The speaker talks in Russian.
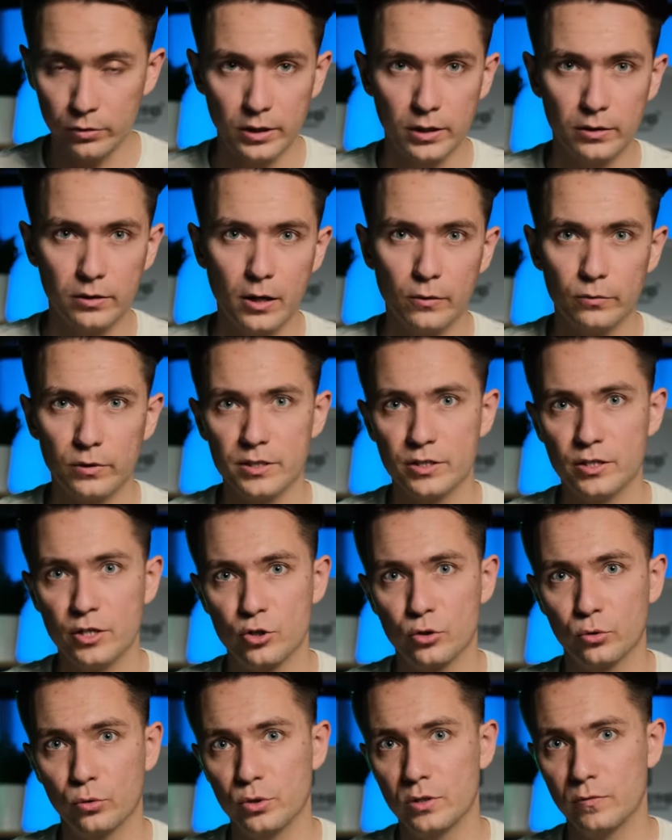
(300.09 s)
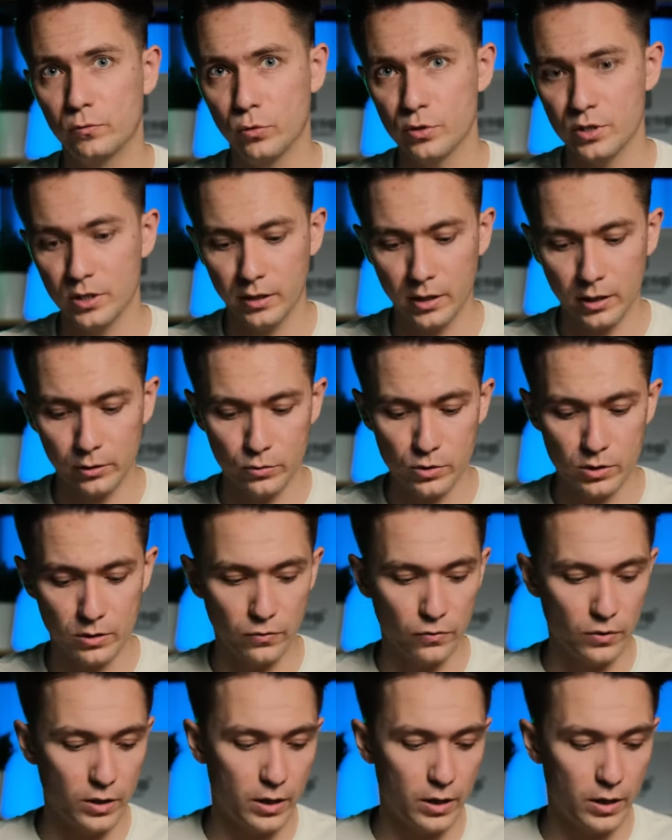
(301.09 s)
Китай у нас держит до 90 градусов,